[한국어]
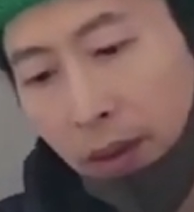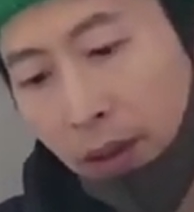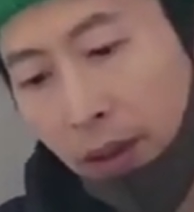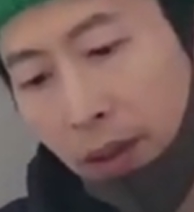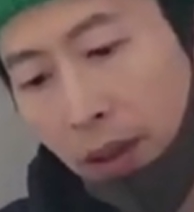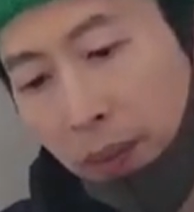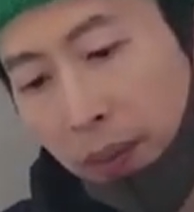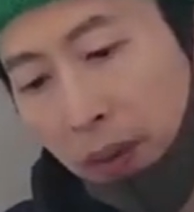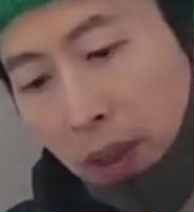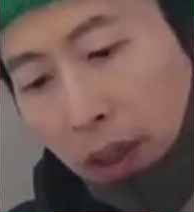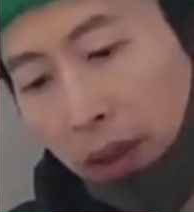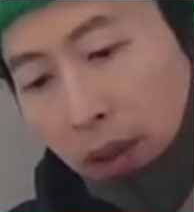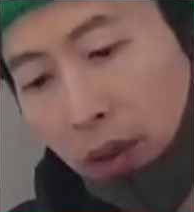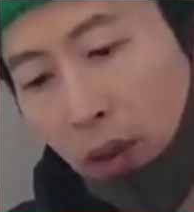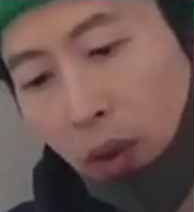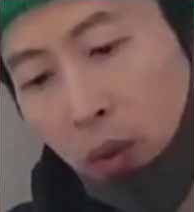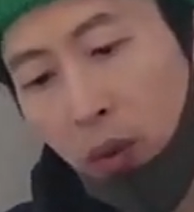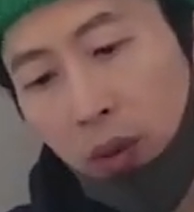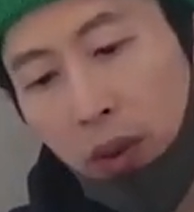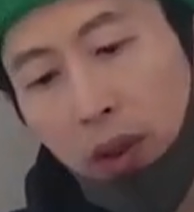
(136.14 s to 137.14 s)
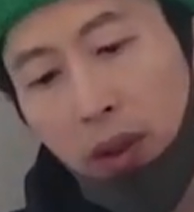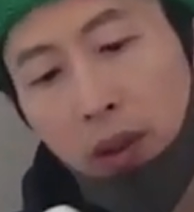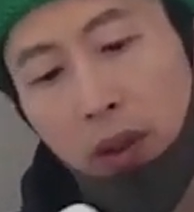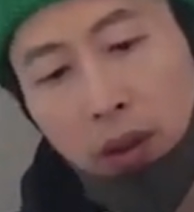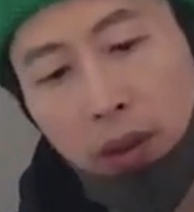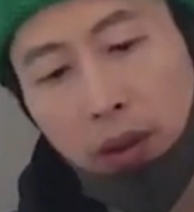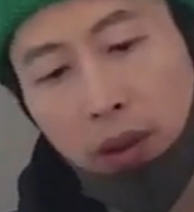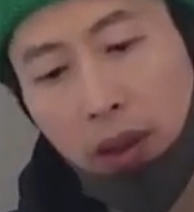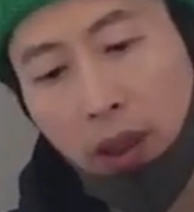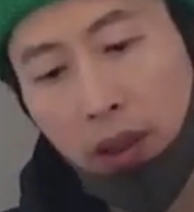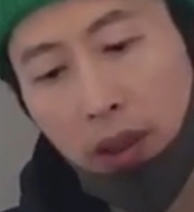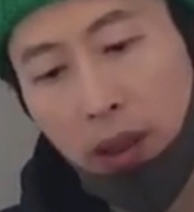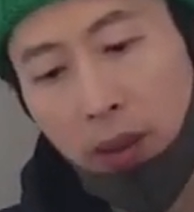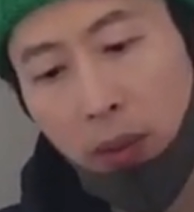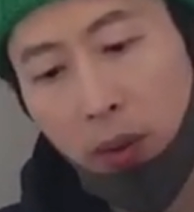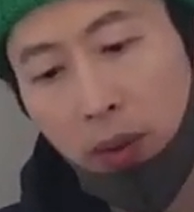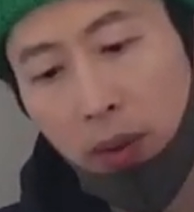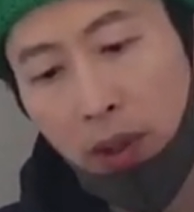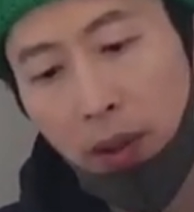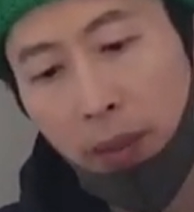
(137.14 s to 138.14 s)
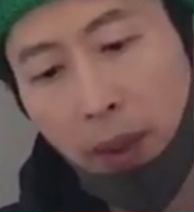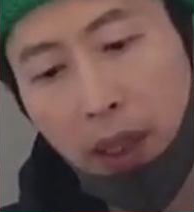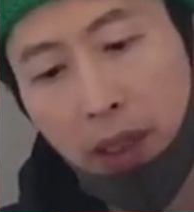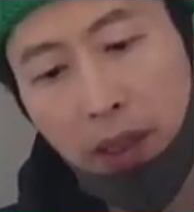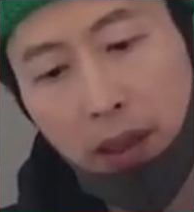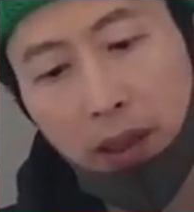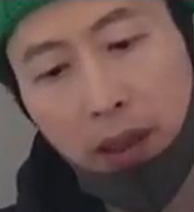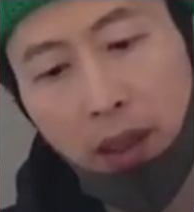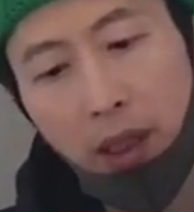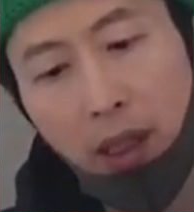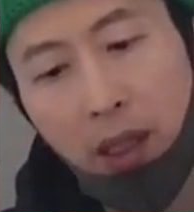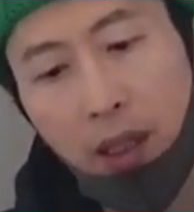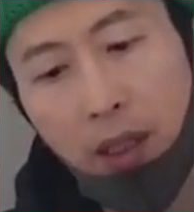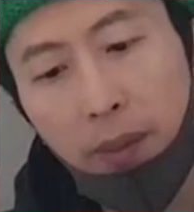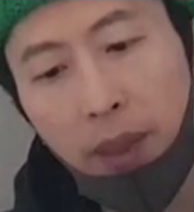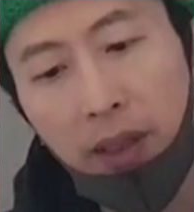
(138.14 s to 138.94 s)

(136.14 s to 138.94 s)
이 제품 같은 경우는 일단 기본적인 베이스가